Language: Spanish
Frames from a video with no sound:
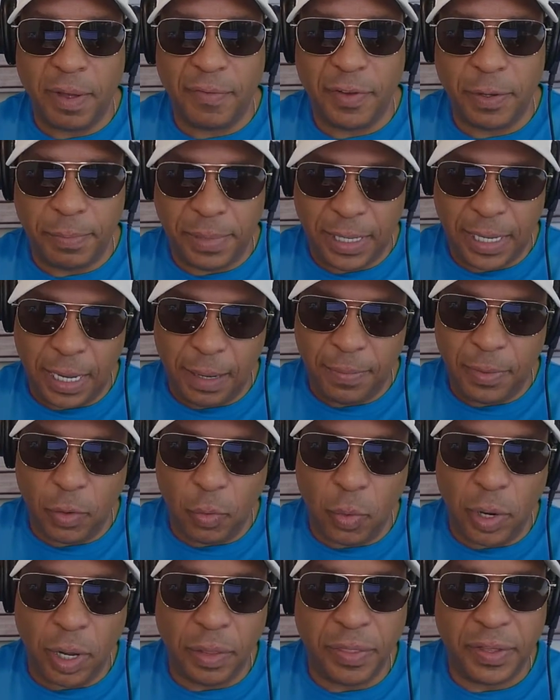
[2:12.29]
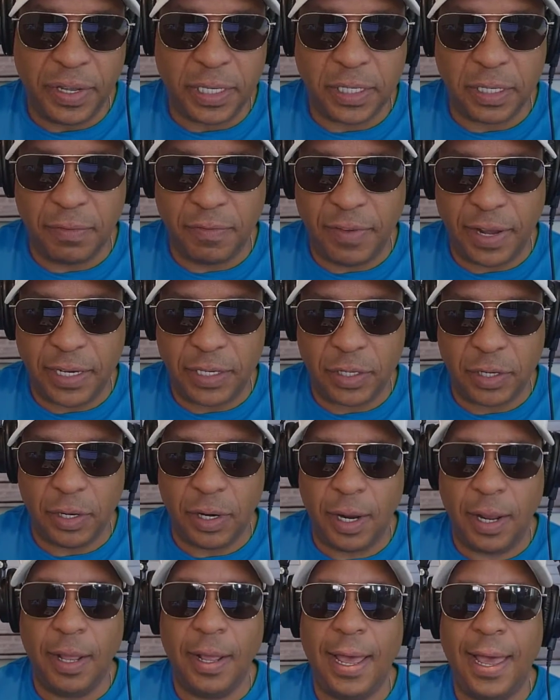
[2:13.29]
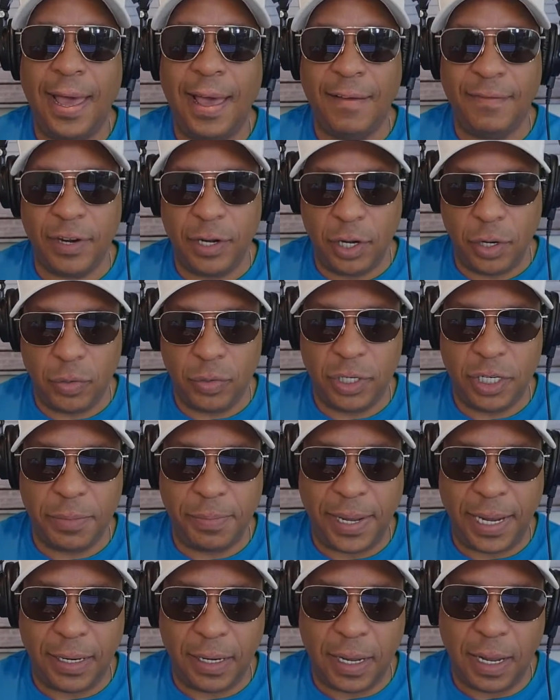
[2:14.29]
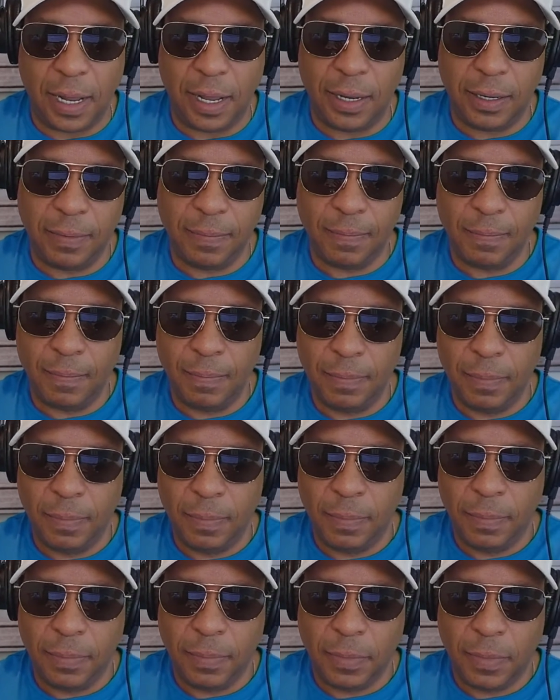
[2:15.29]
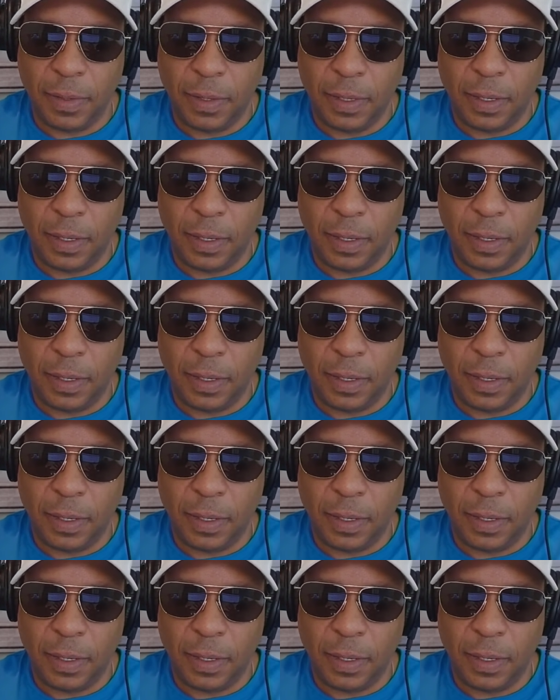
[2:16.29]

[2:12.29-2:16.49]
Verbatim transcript: Warren Buffett se convirtió en el inversionista más rico que ha conocido la humanidad